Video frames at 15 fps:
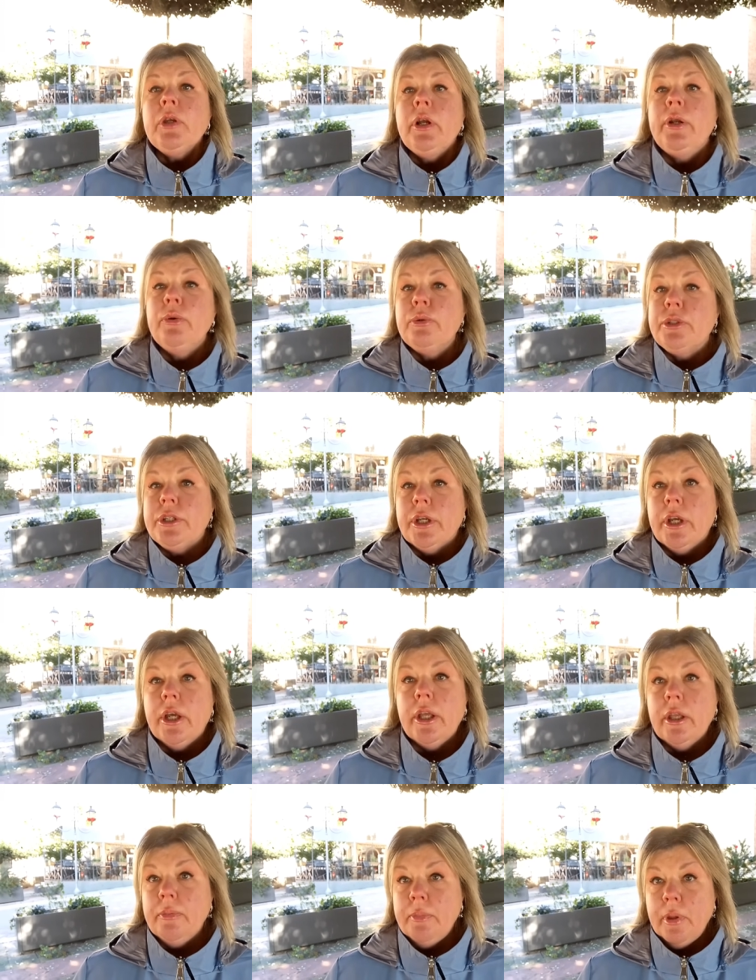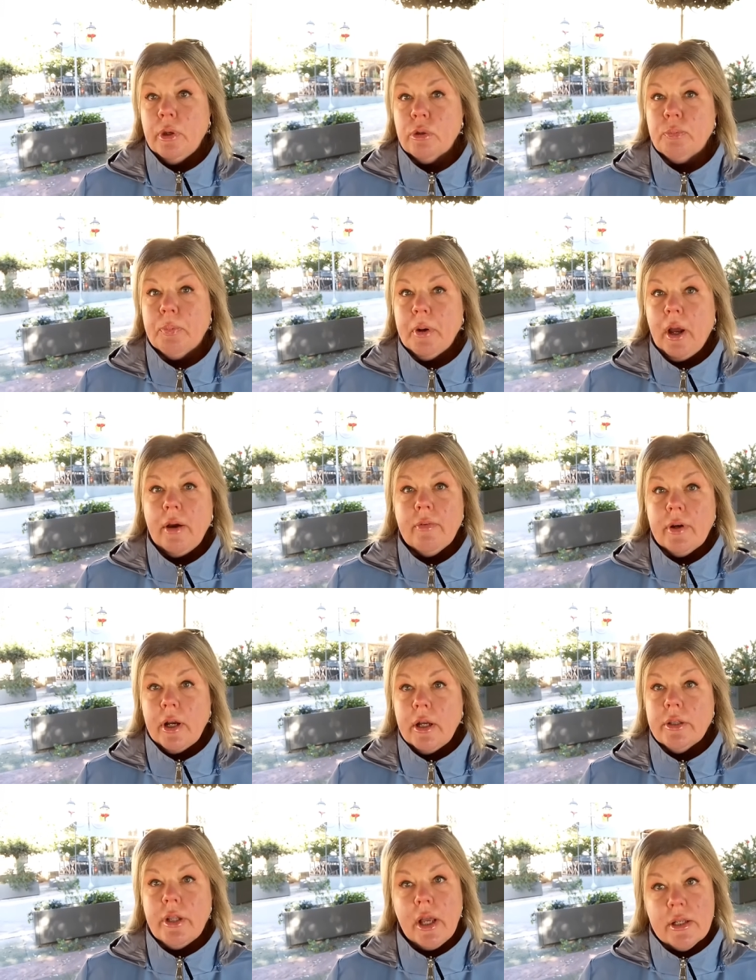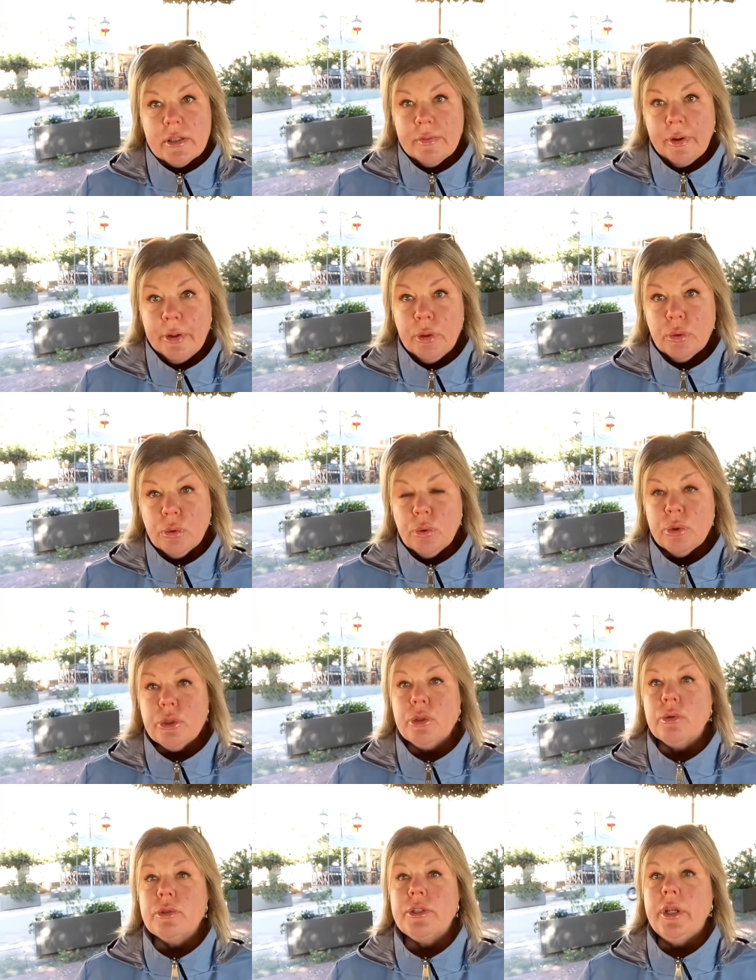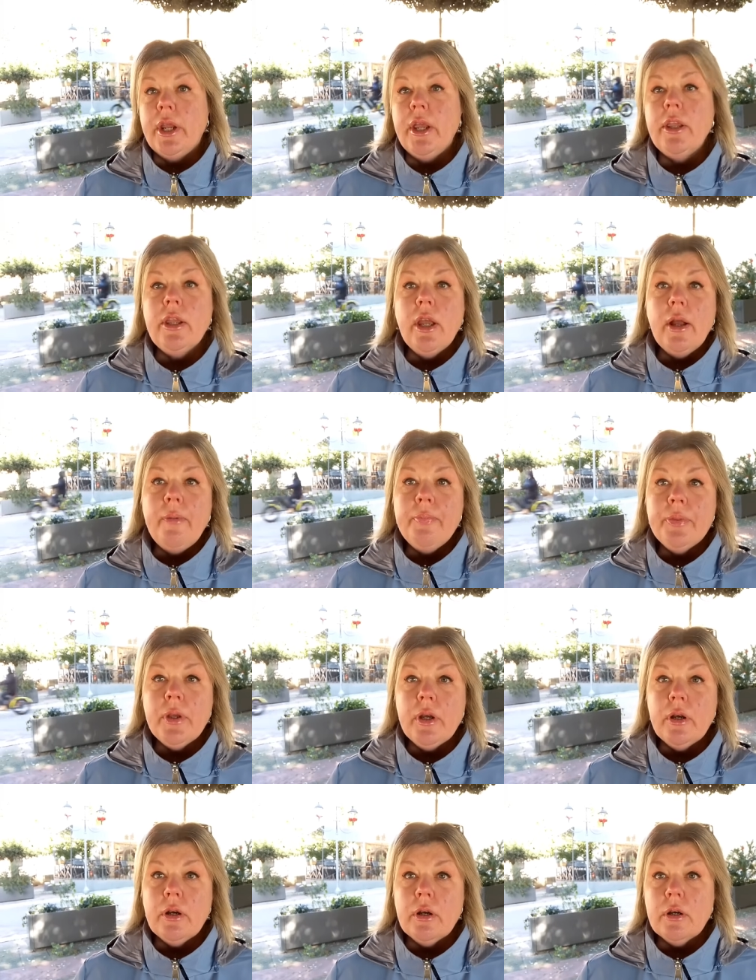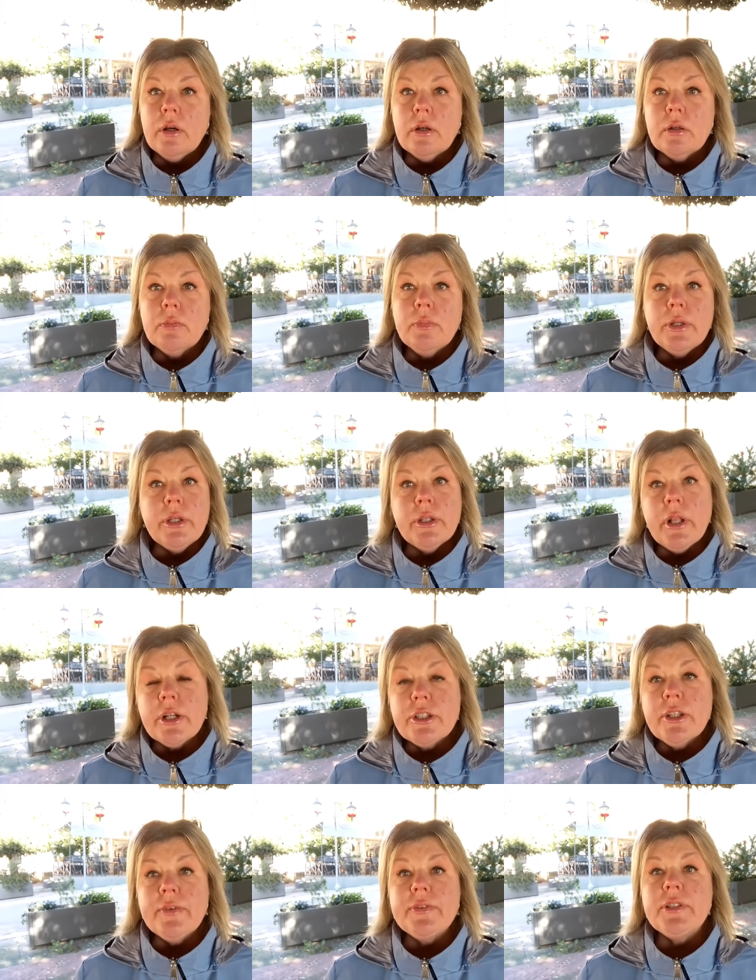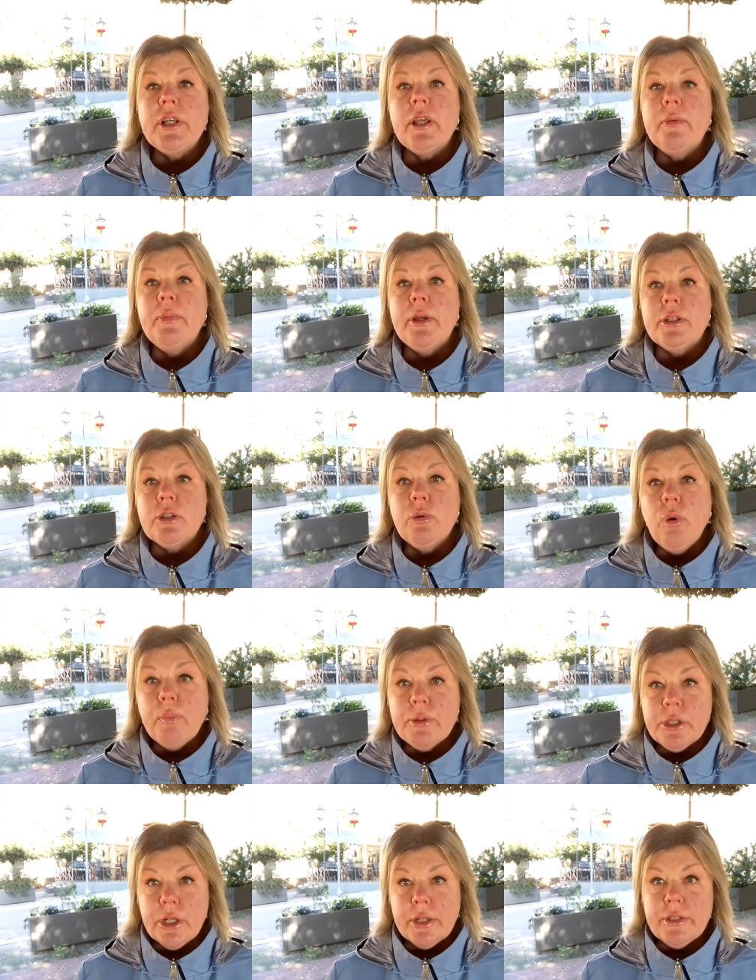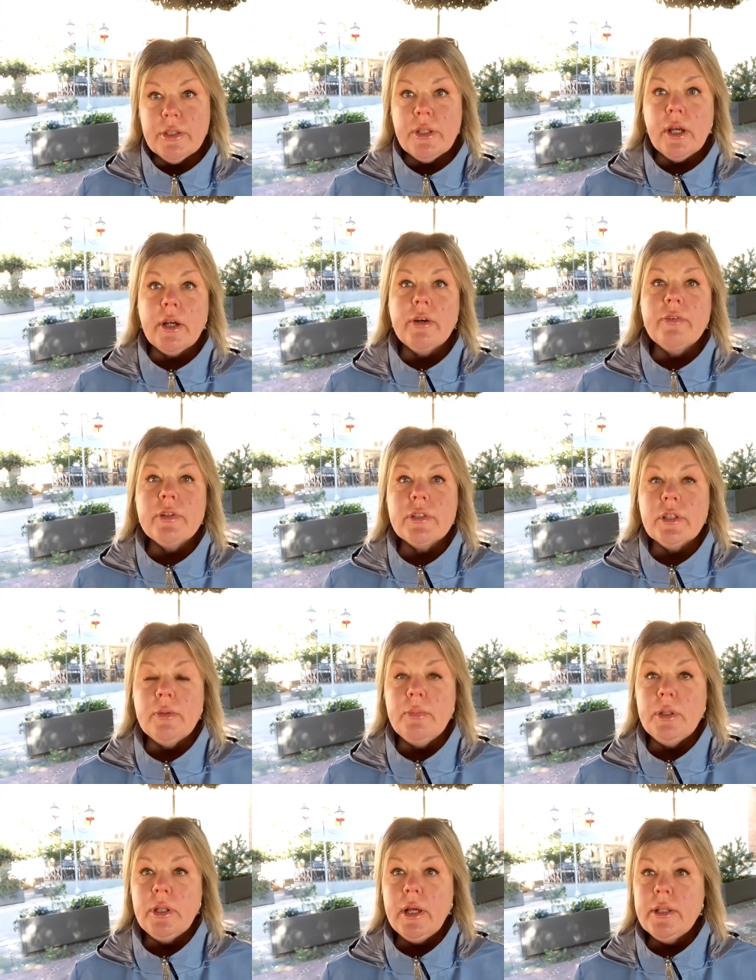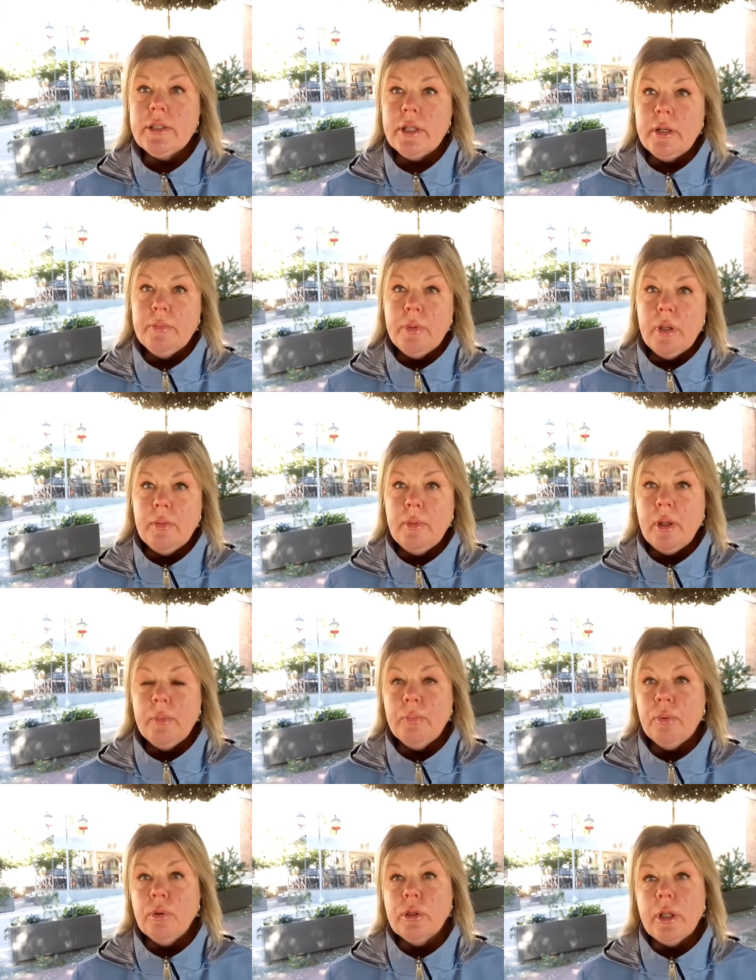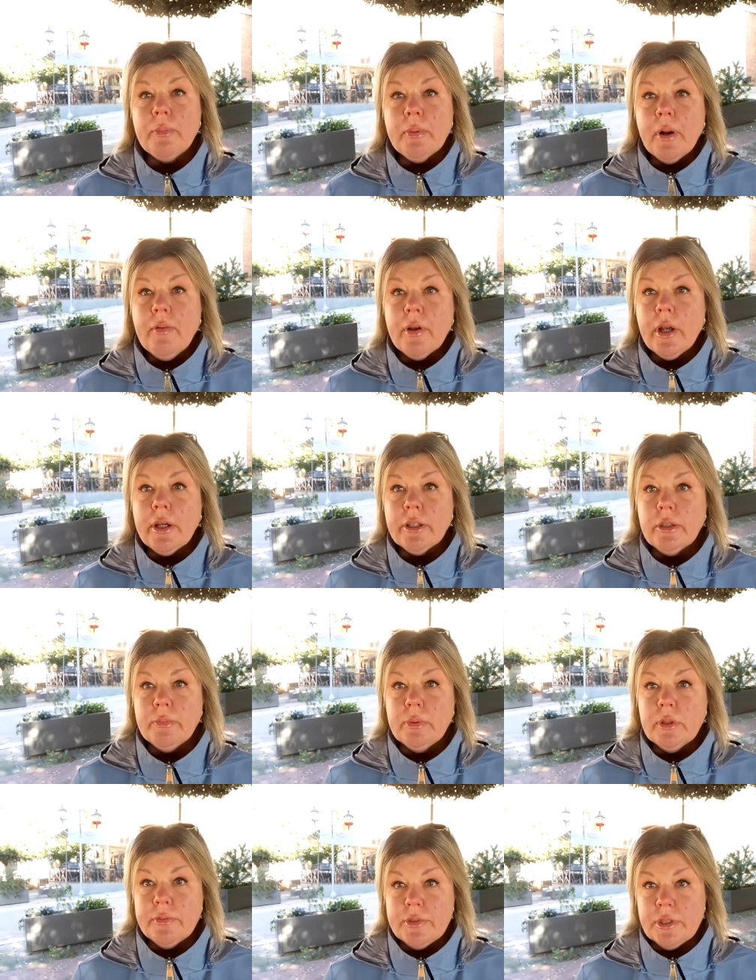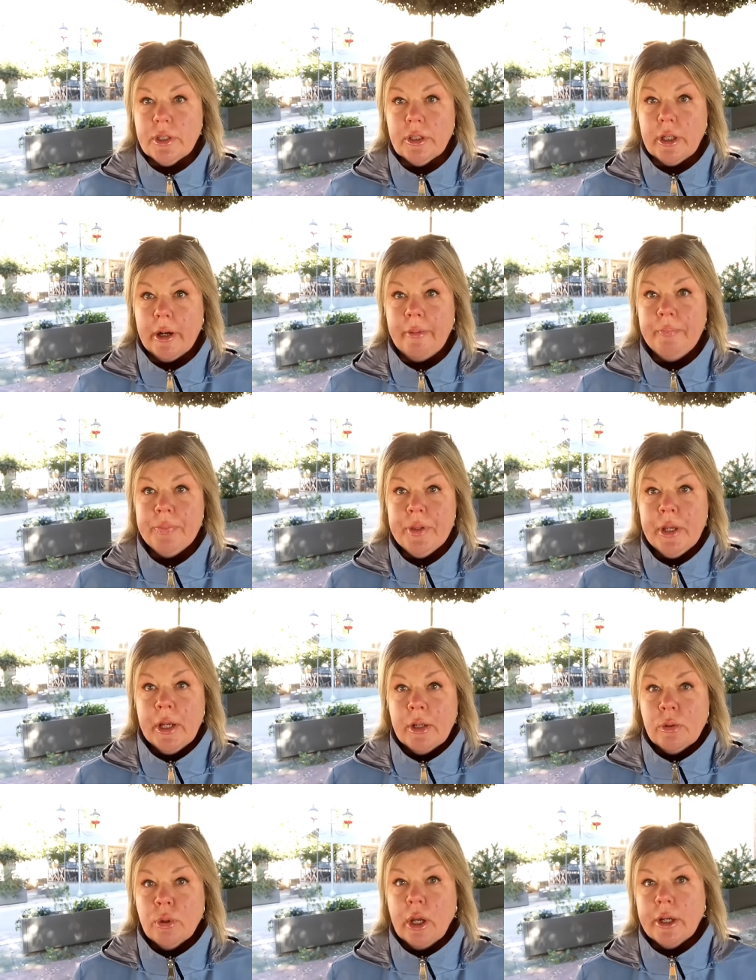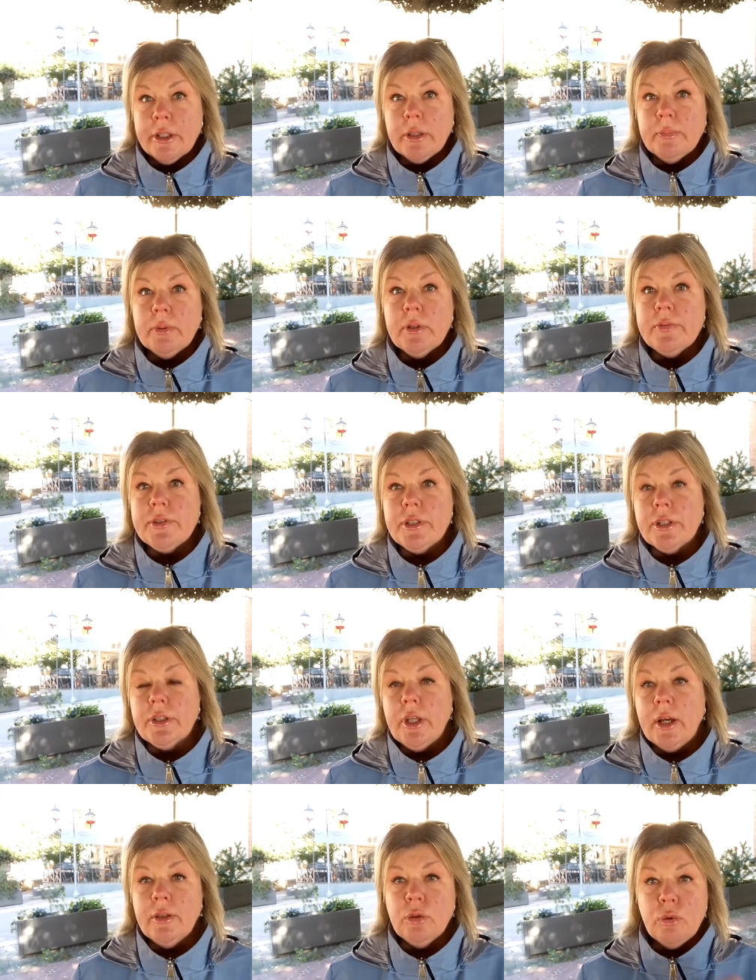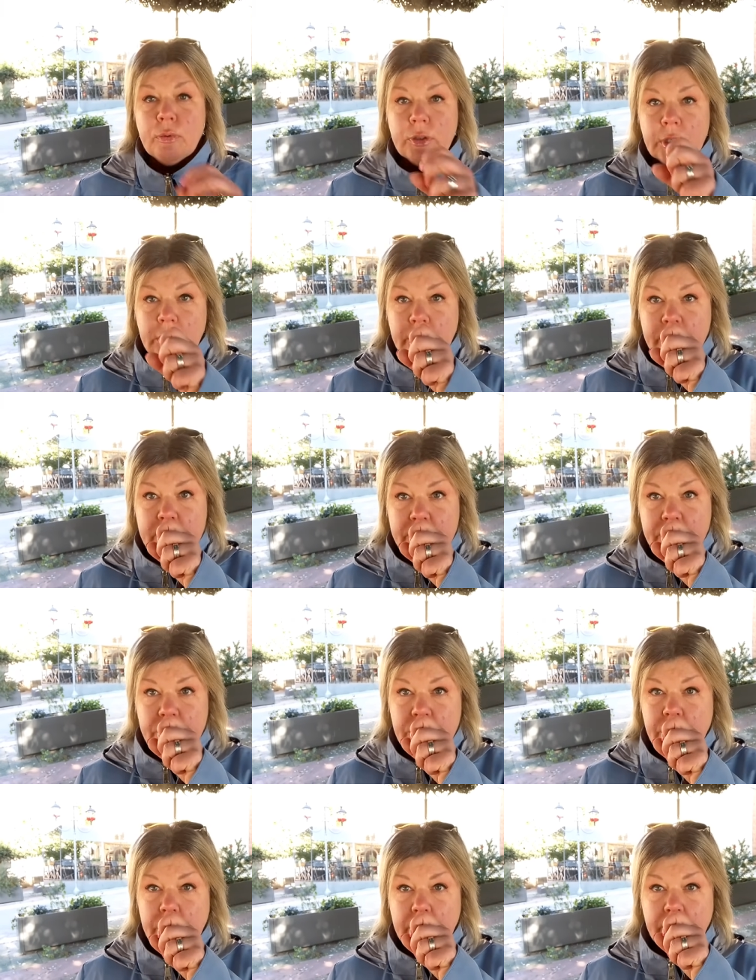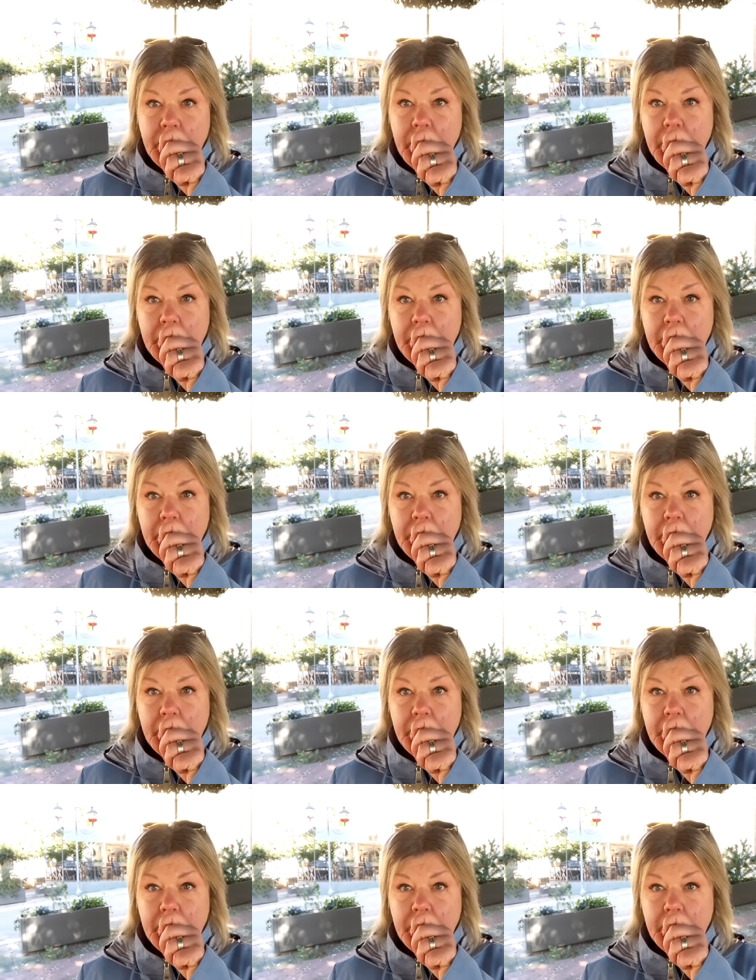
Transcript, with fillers: люди имеют право на свою точку зрения, э, мы не должны все иметь общий одинаковый знаменатель, мы имеем полное право, как это было всегда ну, как это было всегда, до вот этого священного